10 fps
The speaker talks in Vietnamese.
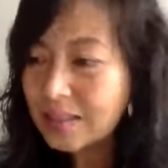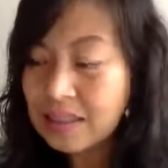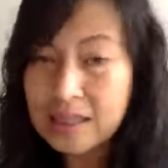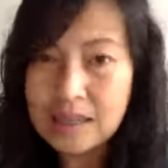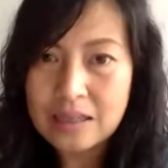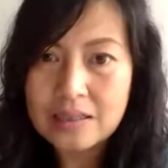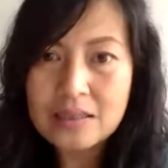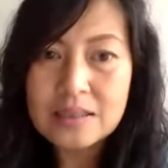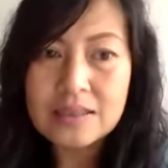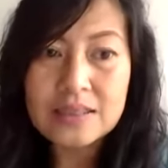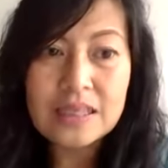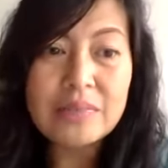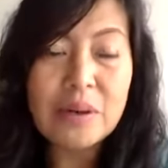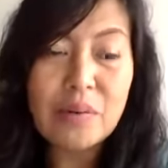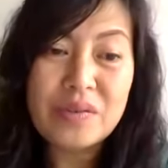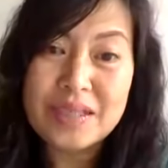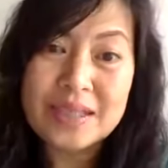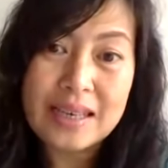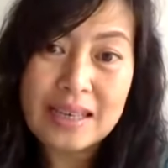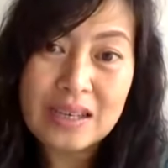thì là khi mà quý vị
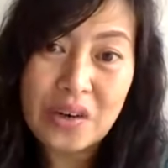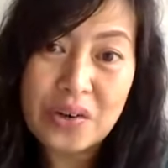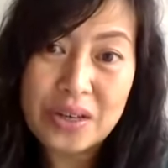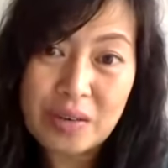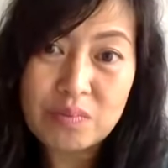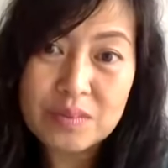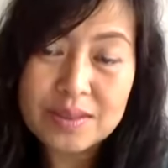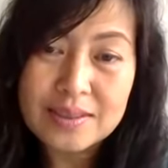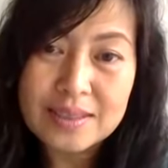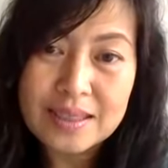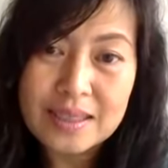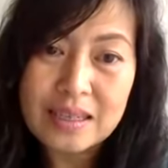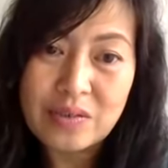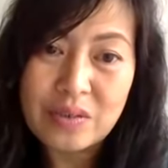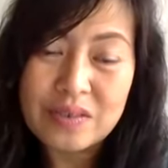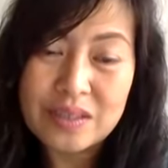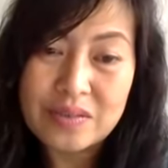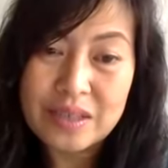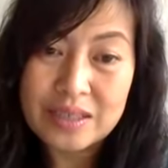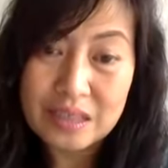nghe con khóc thì là quý vị
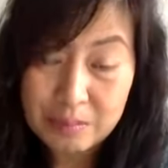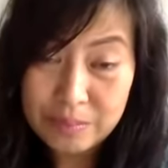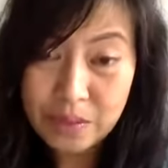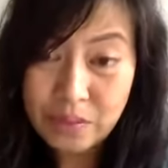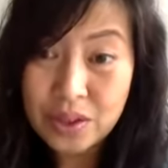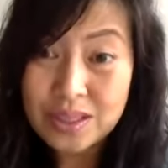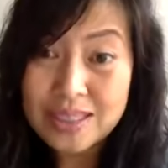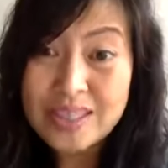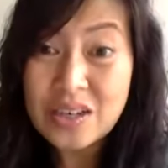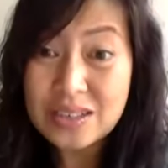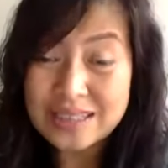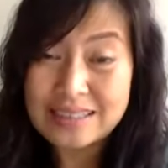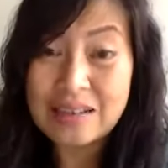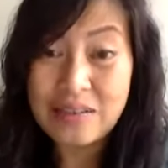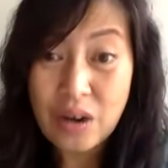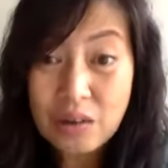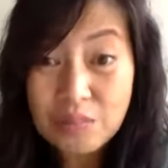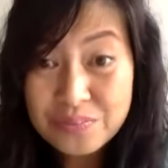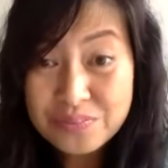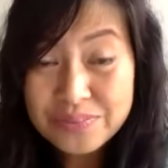phải tìm hiểu cái lý do tại sao nó khóc
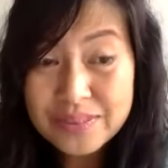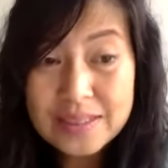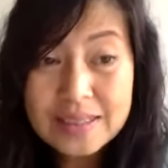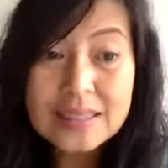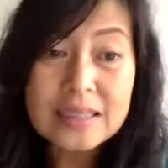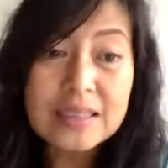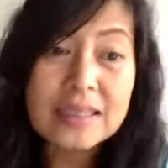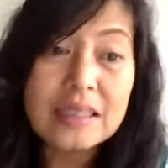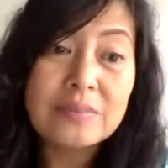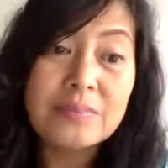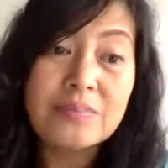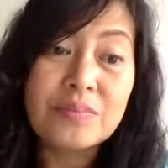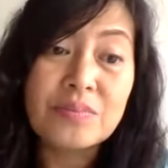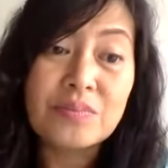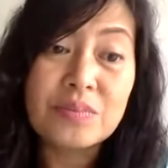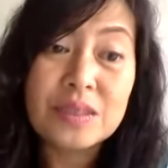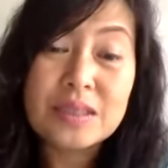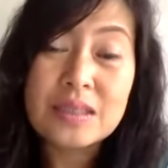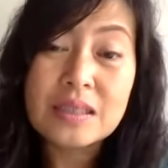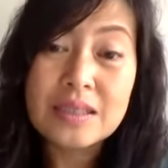um,
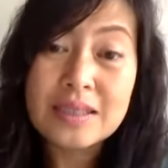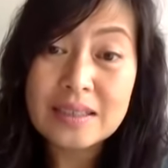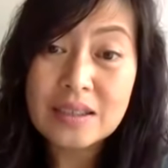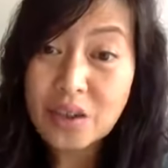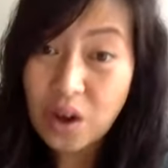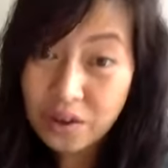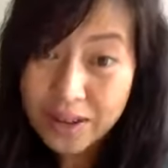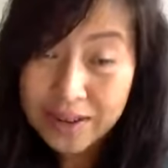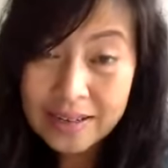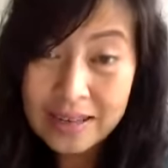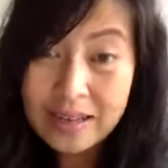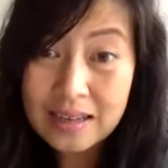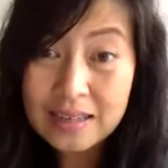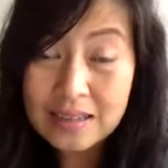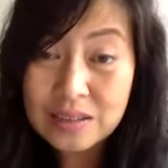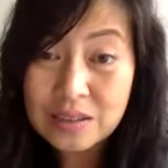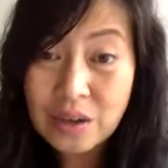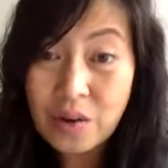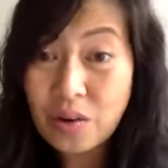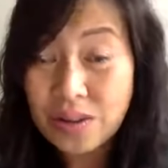có thể là
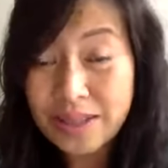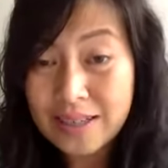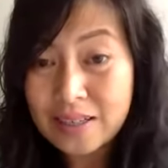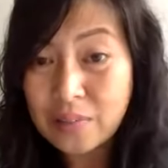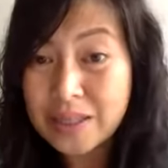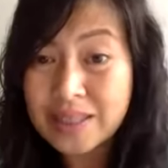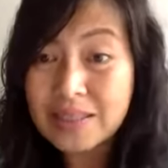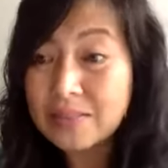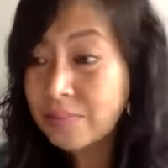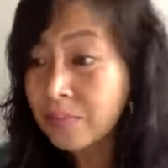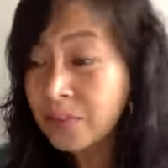nó có thể là nó bị